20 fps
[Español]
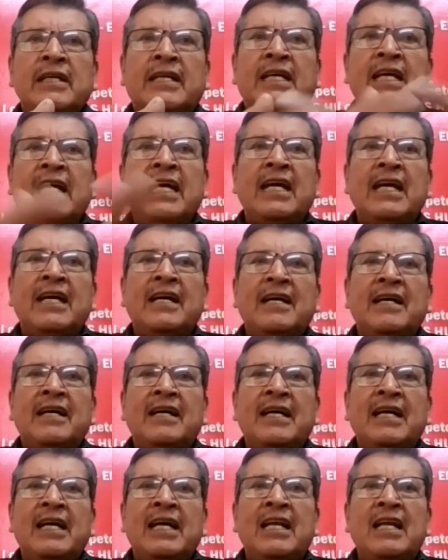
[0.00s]
que
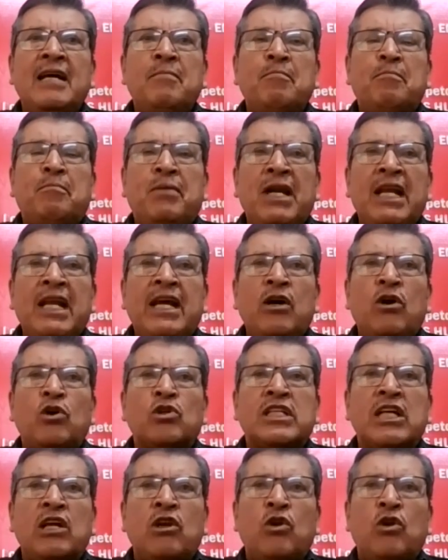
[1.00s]
el empleo se